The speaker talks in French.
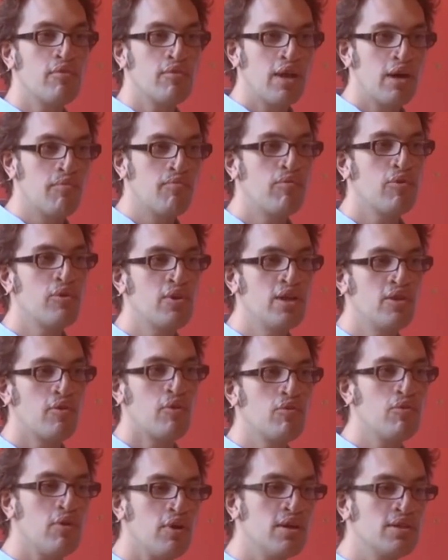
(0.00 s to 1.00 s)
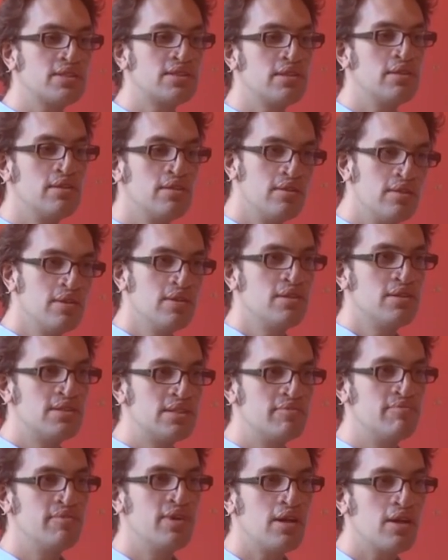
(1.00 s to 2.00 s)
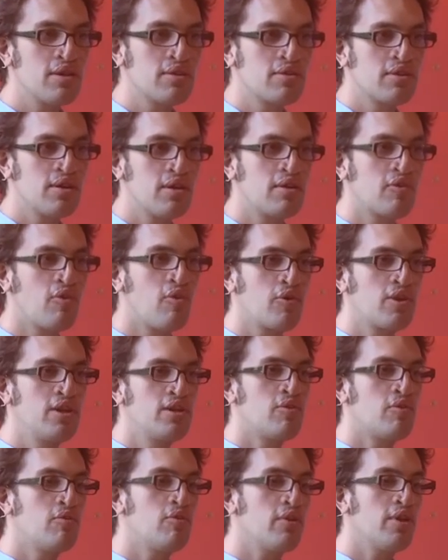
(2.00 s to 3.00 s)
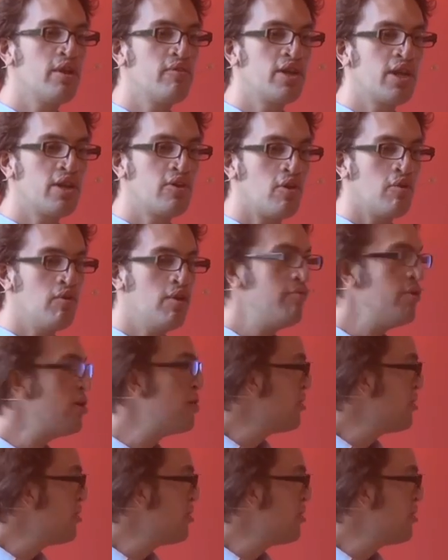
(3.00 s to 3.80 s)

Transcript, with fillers: On a un beau client lourd, hein, c'est bien un, gros client lourd, le navigateur web,